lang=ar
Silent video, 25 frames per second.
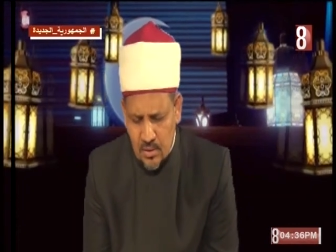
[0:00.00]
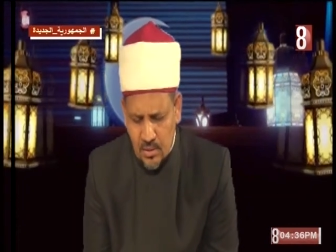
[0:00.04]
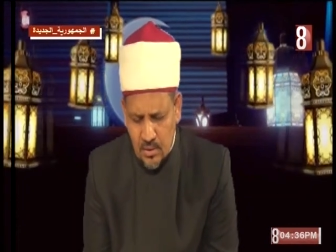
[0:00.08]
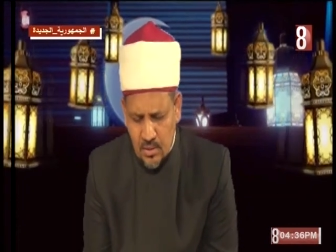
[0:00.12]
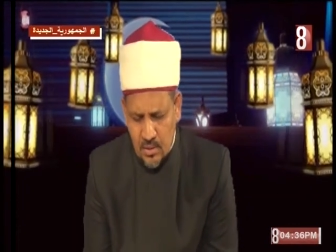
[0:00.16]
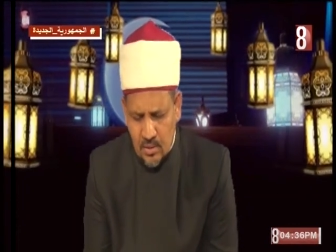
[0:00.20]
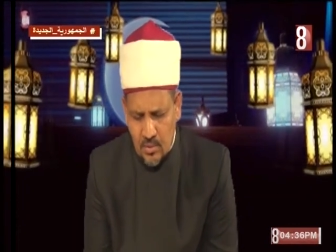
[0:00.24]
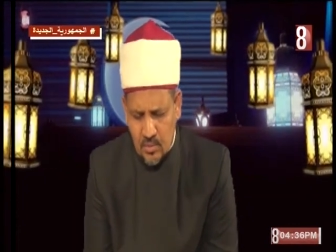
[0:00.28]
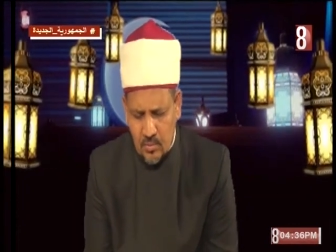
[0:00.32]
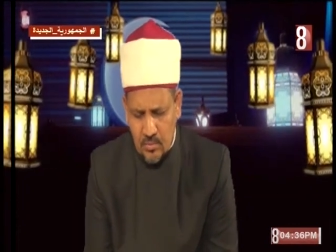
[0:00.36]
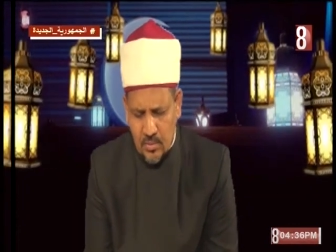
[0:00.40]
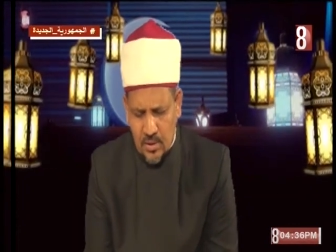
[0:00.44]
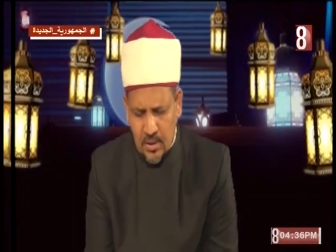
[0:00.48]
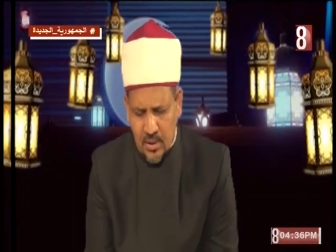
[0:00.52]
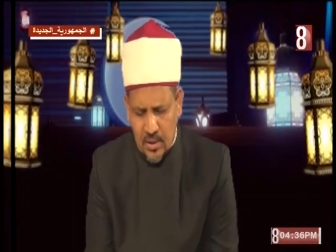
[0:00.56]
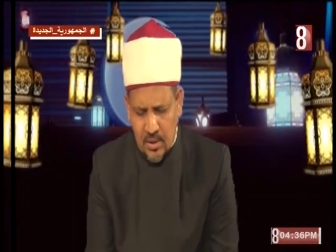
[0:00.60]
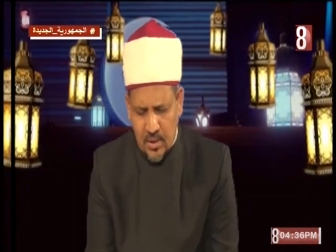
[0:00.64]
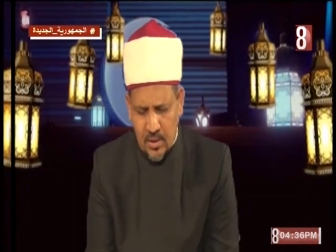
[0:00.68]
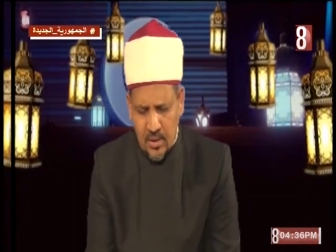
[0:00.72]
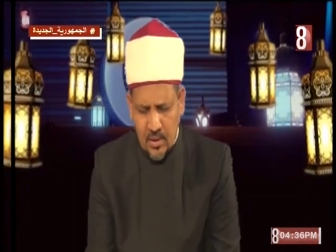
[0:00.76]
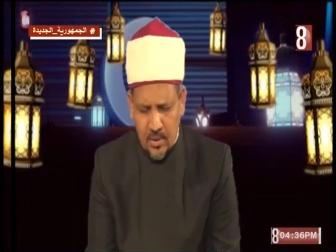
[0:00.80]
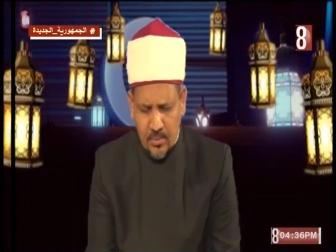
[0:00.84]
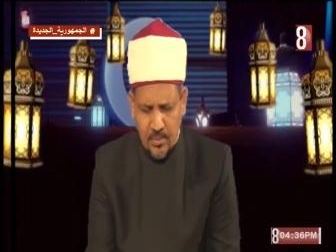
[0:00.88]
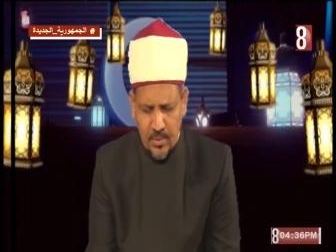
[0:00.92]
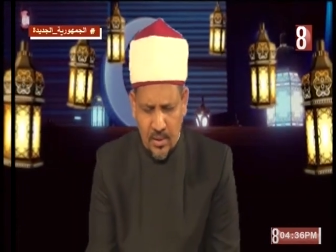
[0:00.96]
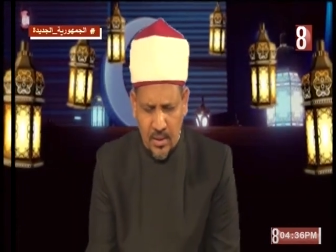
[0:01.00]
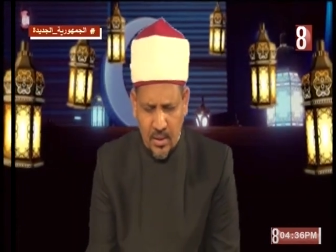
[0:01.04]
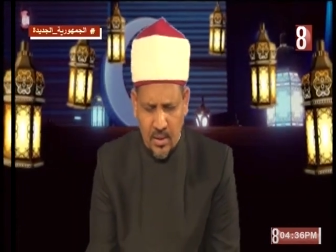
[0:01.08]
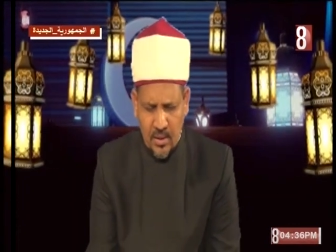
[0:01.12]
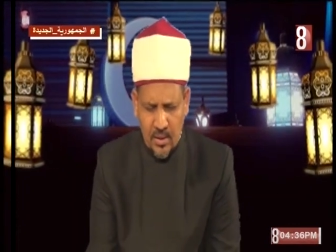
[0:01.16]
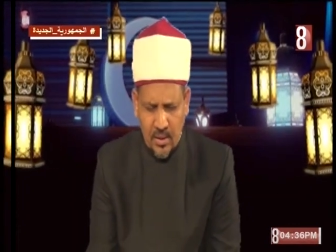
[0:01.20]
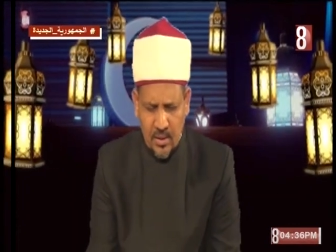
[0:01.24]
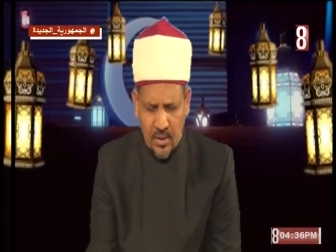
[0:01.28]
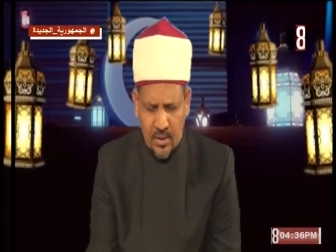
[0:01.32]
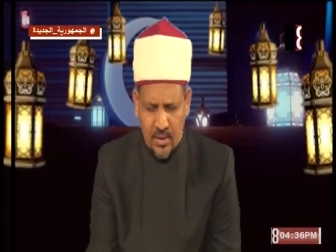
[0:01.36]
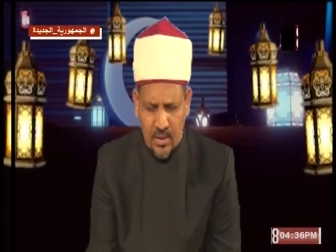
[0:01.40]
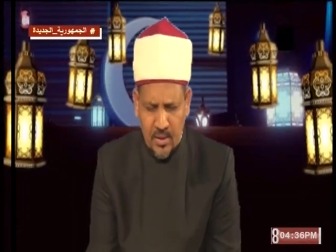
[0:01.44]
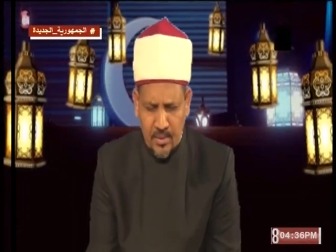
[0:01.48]
اللهم لا علم
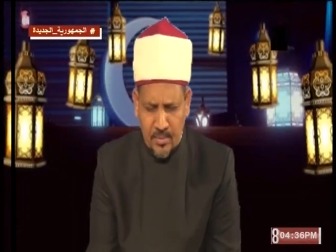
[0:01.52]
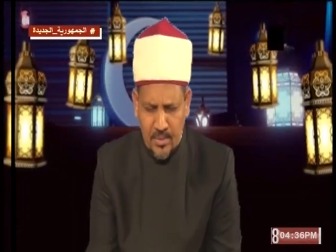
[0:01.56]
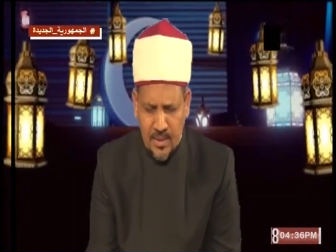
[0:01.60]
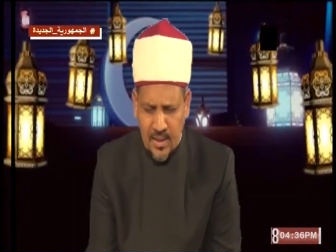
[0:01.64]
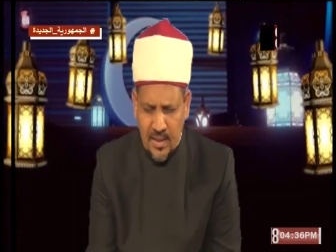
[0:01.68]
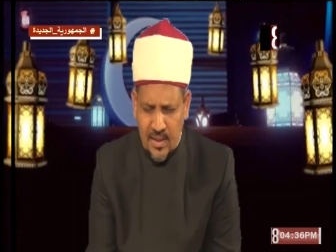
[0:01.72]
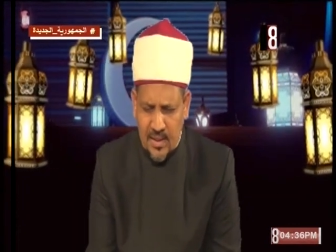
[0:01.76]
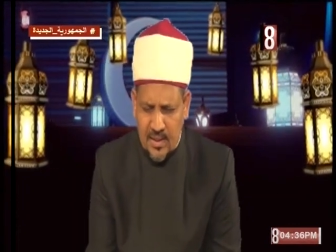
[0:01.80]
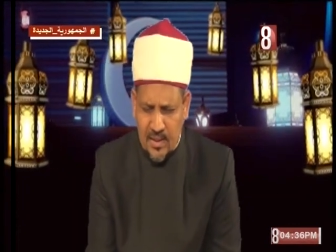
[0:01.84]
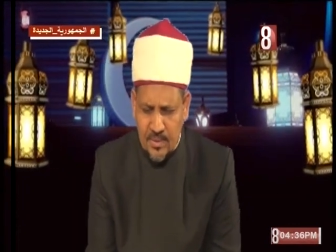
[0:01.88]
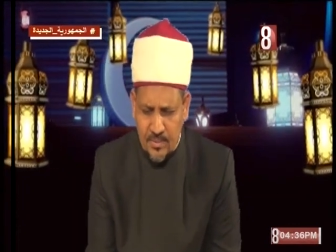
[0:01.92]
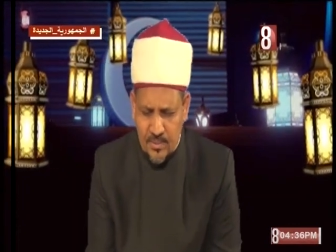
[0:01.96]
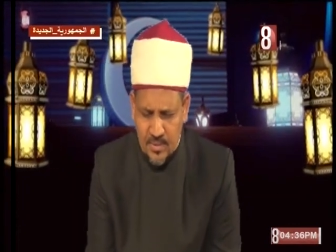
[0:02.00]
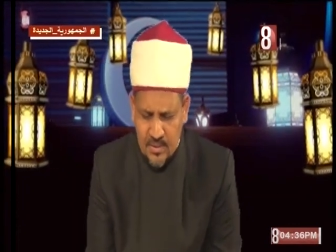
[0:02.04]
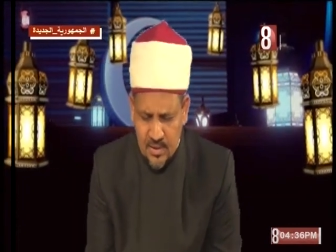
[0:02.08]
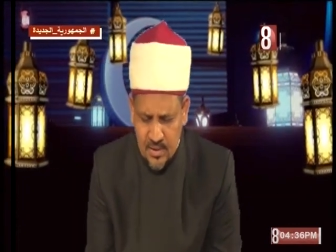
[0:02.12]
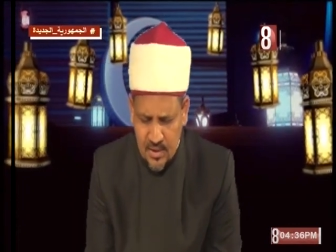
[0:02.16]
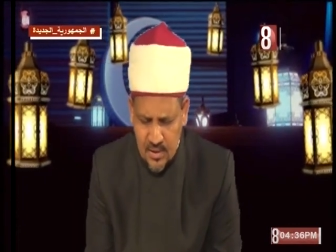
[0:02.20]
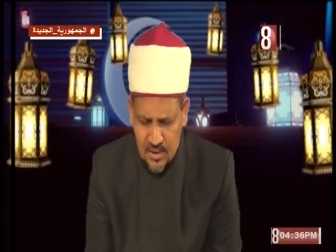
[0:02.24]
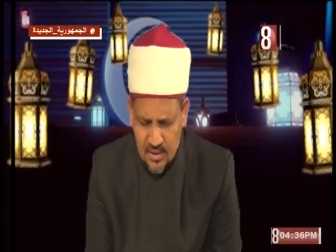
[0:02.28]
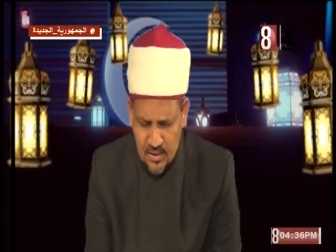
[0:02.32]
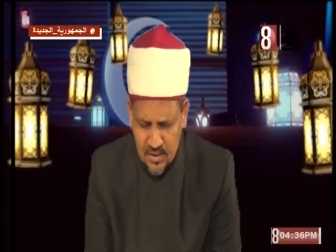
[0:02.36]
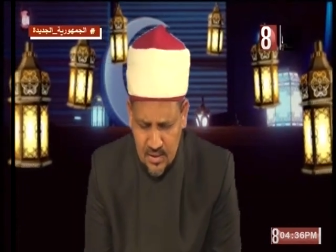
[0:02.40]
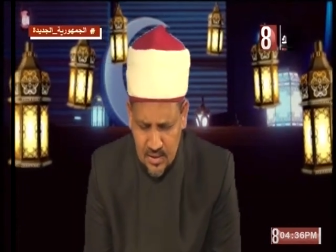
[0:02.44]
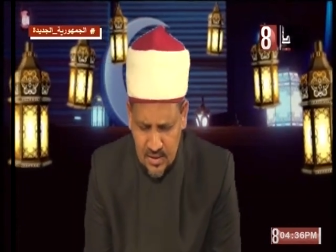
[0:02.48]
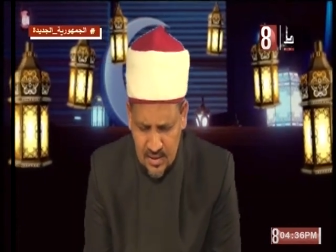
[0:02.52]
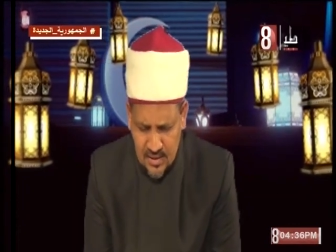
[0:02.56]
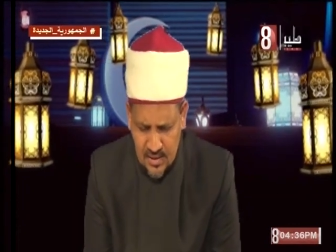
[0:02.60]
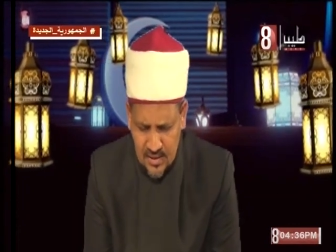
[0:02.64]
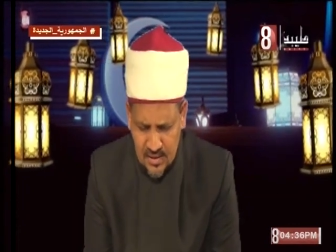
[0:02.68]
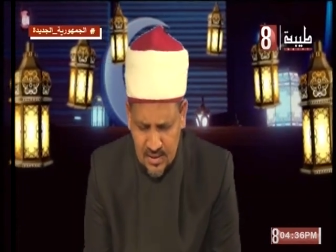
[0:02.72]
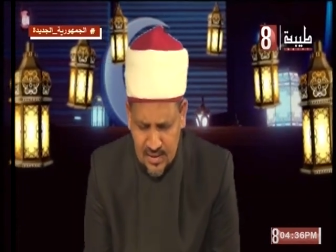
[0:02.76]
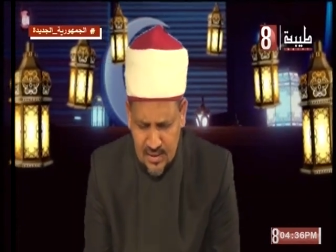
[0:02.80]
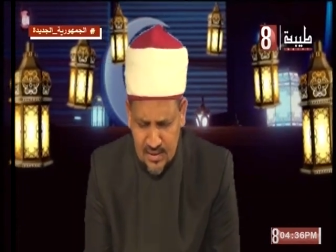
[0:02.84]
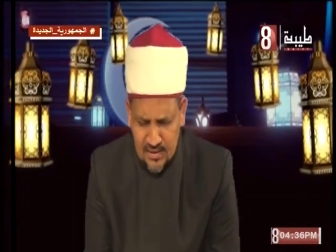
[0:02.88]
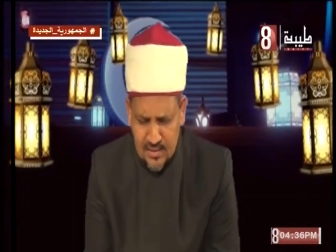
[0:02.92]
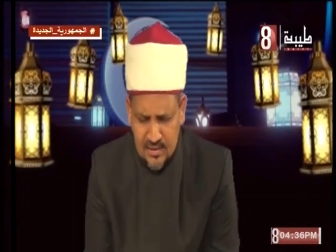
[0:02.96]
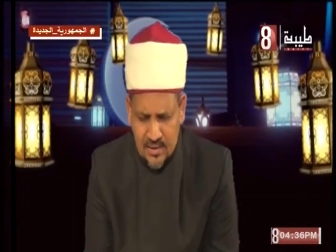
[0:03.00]
لنا إلا ما علمتنا إنك
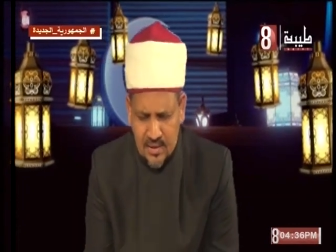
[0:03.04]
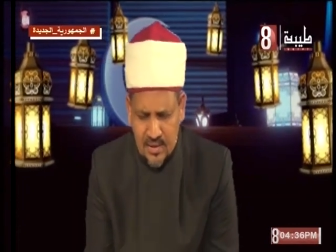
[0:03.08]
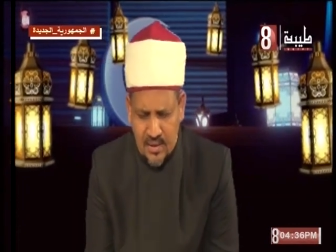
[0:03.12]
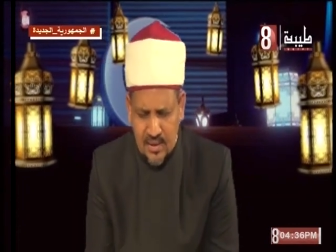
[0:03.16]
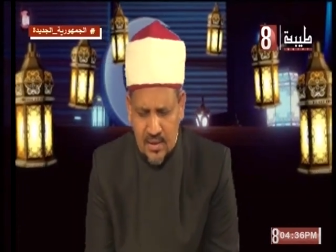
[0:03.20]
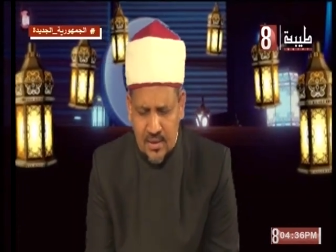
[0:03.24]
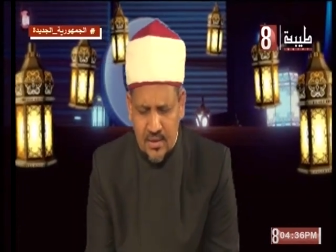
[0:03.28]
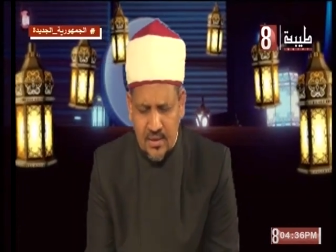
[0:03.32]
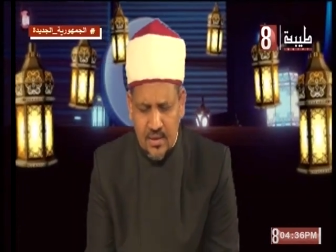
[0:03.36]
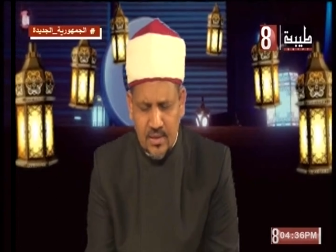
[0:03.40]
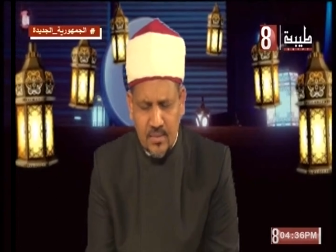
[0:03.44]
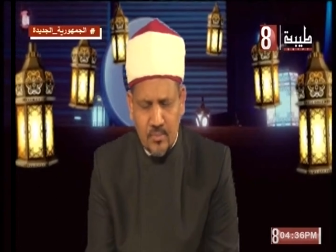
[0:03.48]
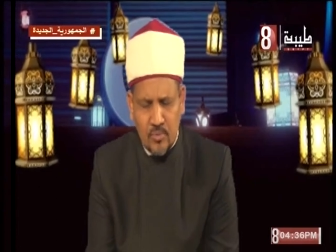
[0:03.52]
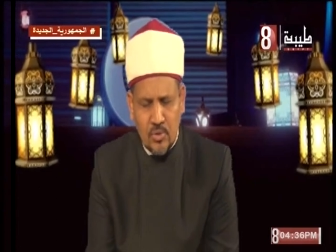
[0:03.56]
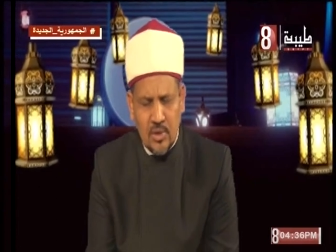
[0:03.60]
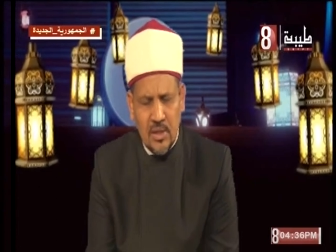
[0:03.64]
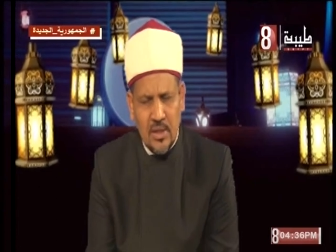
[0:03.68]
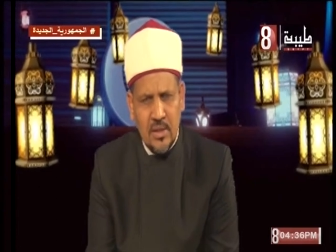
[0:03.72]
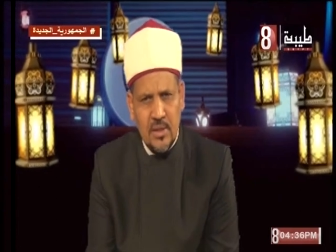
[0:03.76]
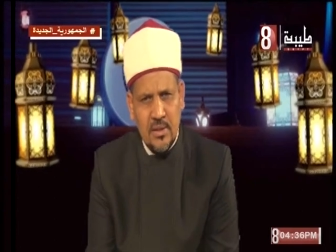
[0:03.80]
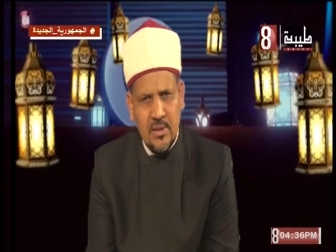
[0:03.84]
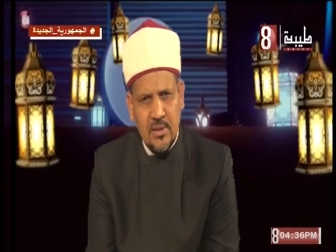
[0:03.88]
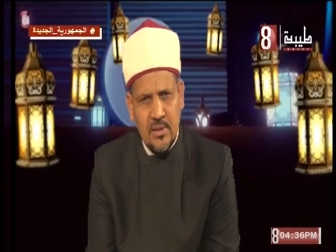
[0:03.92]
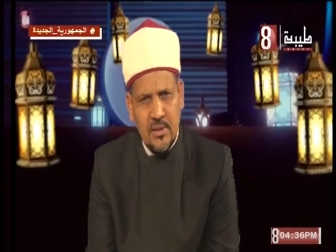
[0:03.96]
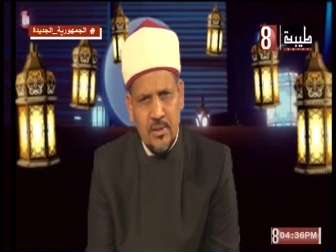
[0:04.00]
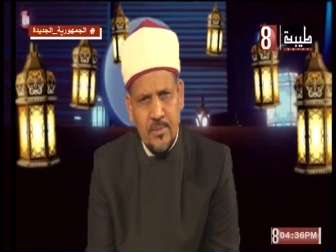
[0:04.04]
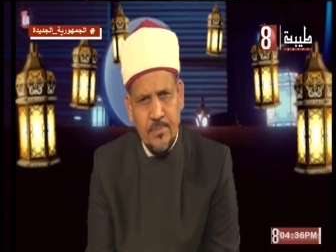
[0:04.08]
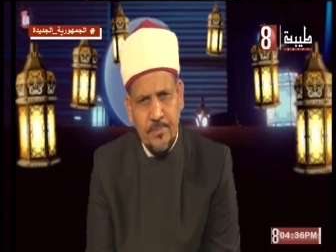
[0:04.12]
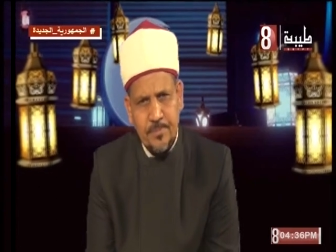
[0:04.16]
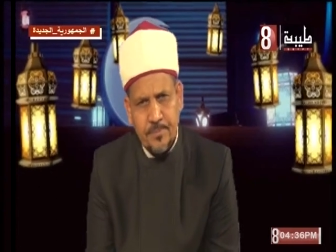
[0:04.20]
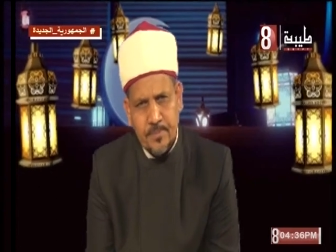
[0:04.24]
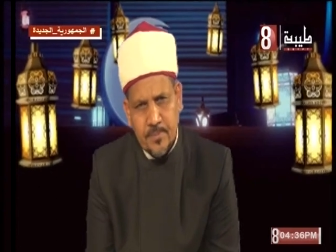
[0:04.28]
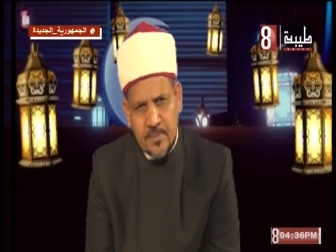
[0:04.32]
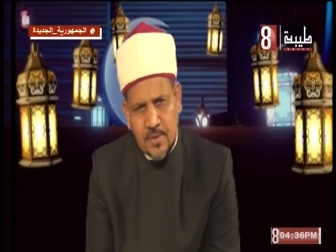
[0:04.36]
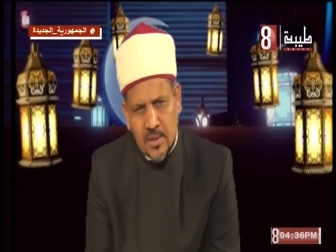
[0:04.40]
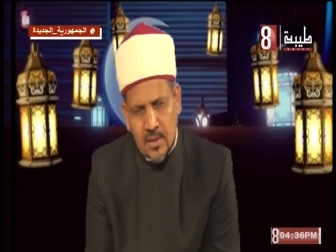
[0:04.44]
أنت العليم الحكيم